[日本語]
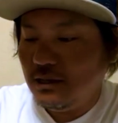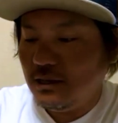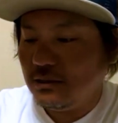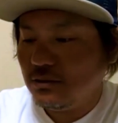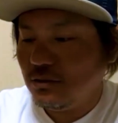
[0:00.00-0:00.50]

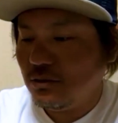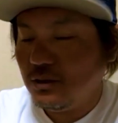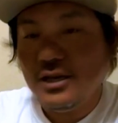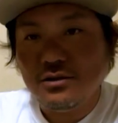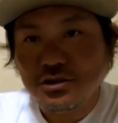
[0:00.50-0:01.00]
あと、
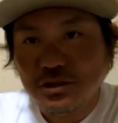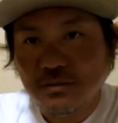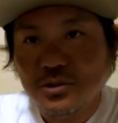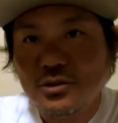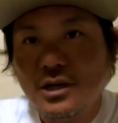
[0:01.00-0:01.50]

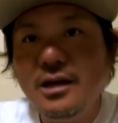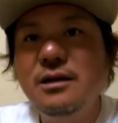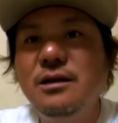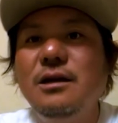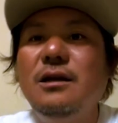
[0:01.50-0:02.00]
レイクシュリンクとか、
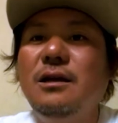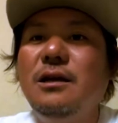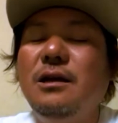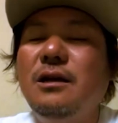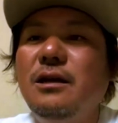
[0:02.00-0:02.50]

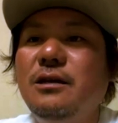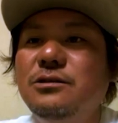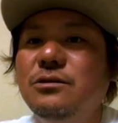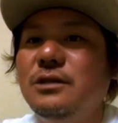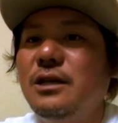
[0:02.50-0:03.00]
えー、
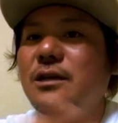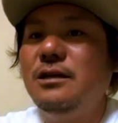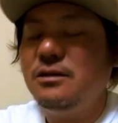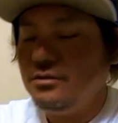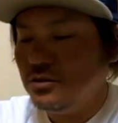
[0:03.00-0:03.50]
ちょっとね、
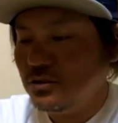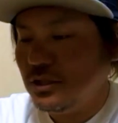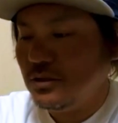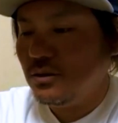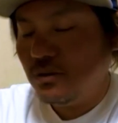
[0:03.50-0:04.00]
薄い
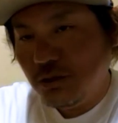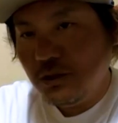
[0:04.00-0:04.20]
色。